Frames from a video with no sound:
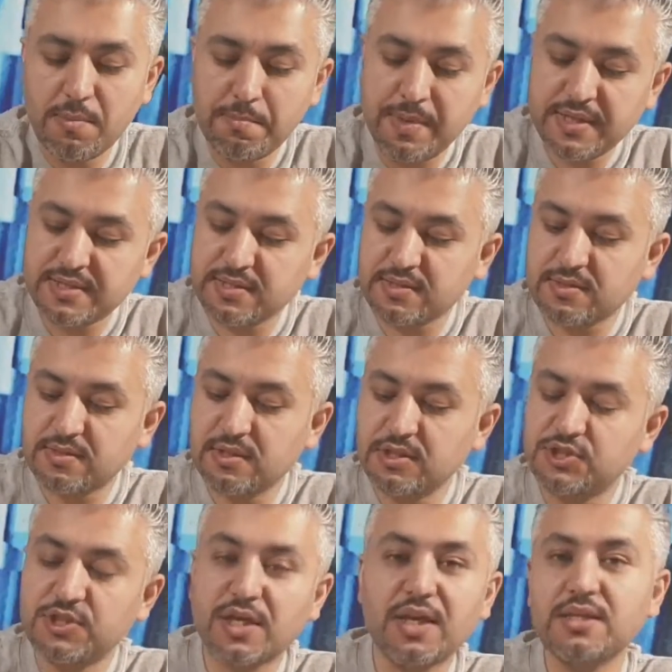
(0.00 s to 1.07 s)
بس
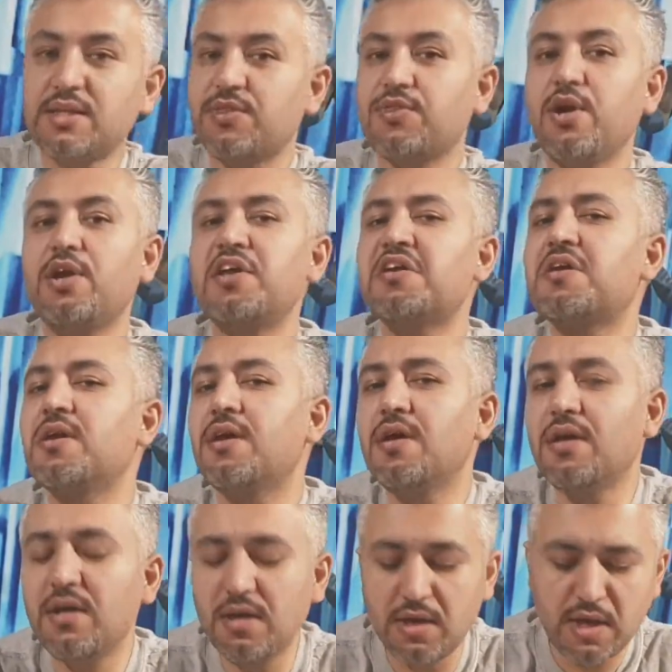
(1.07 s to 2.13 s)
الشغلات الثانيه
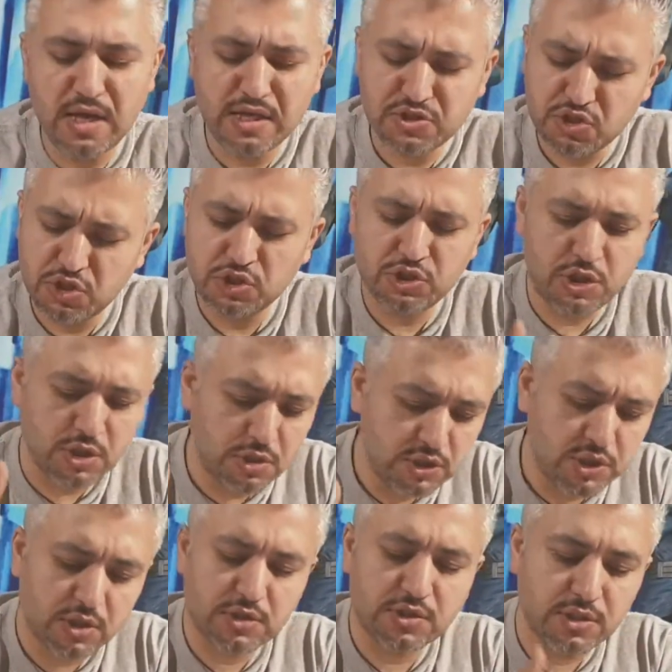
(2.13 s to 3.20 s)
كلها سيجي
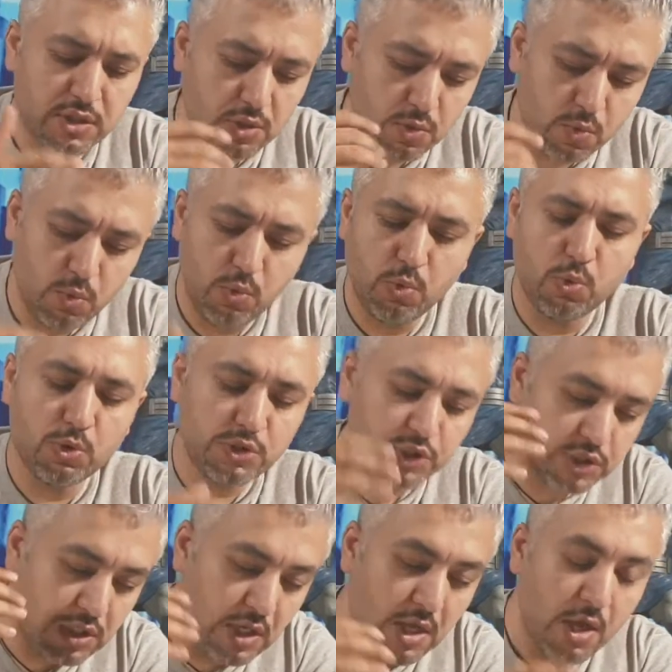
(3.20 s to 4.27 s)
الشخصي
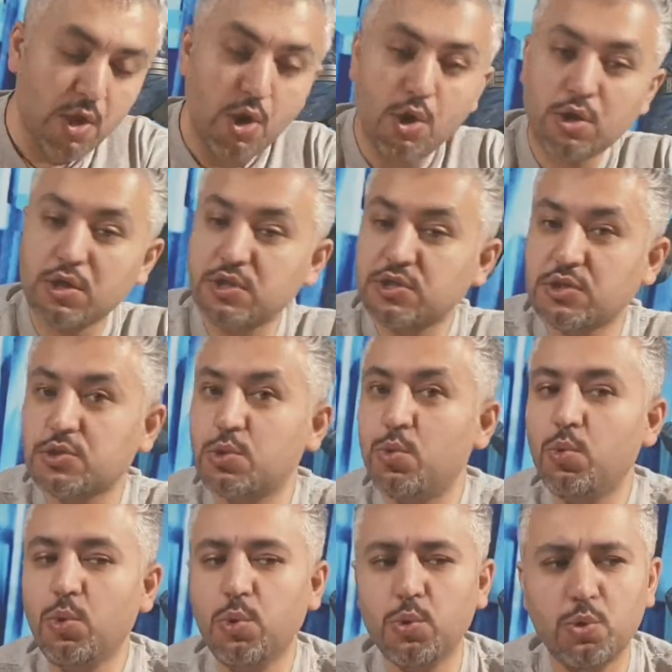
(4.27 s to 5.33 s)
الوحوش قصص
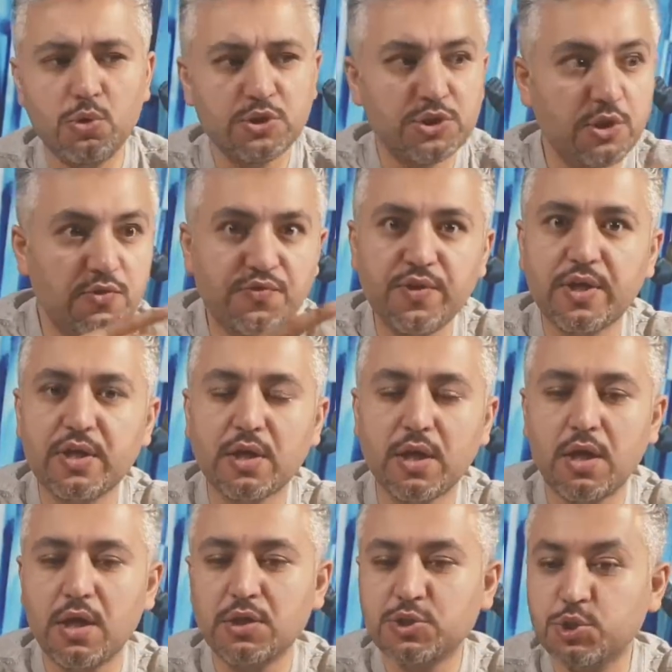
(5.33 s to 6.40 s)
الوحوش
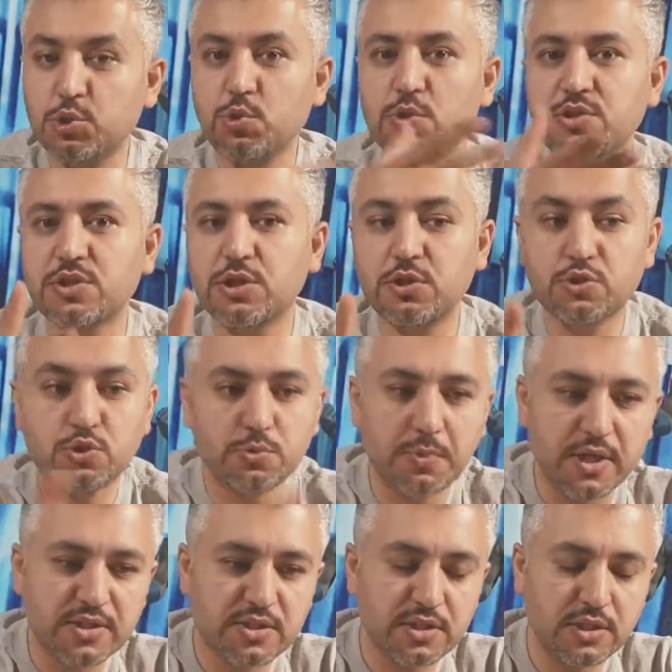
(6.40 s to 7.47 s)
الفكره شنو يصير شنو
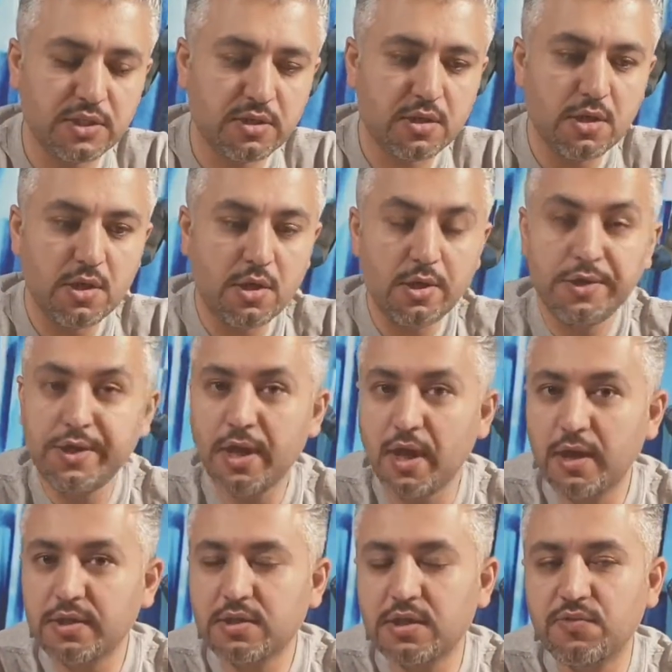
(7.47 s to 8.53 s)
ما يصير
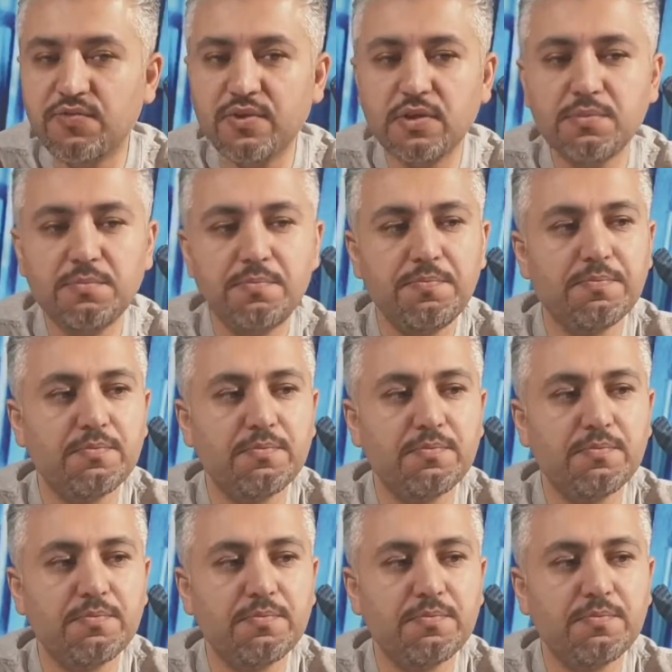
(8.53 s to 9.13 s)
نهايه الفيلم